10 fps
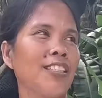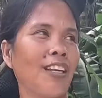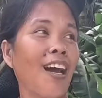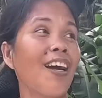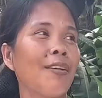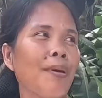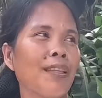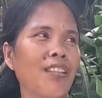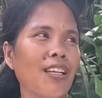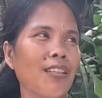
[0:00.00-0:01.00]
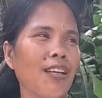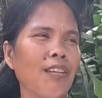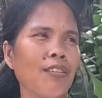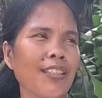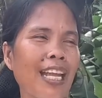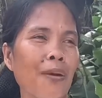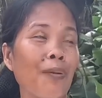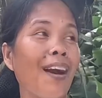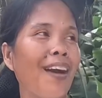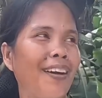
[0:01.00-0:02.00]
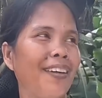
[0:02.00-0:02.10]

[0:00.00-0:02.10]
Saka ibaan sa ano niya tawa.